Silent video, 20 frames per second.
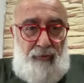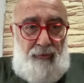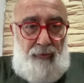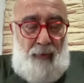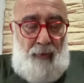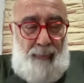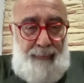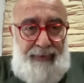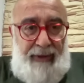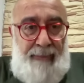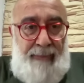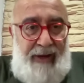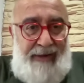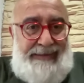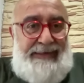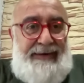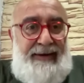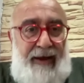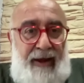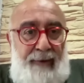Toplama,
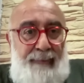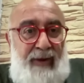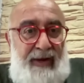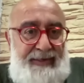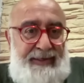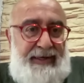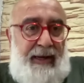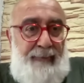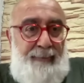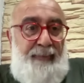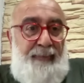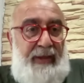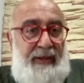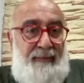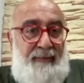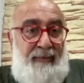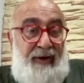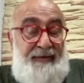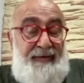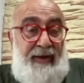çıkarma,
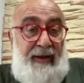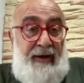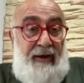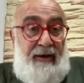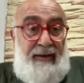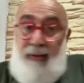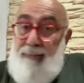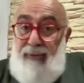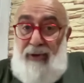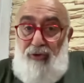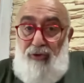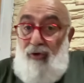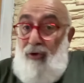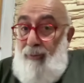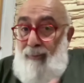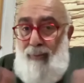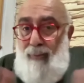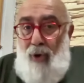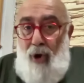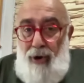çarpmayı başarır da bir
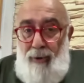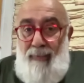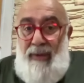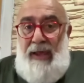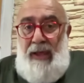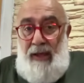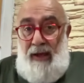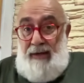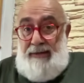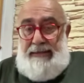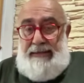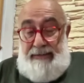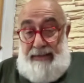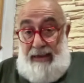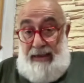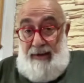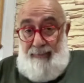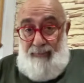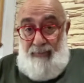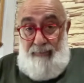türlü bölmeye akıl
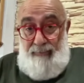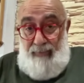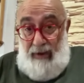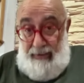er,